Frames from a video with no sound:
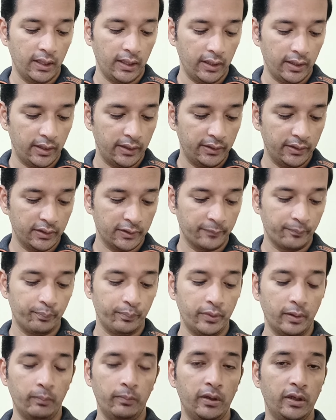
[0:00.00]
एंड
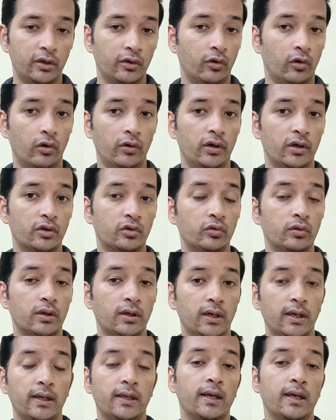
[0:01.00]
पब्लिक ऑर्डर तो
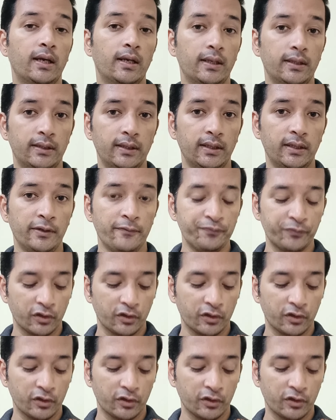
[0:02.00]
कर क्या रहे थे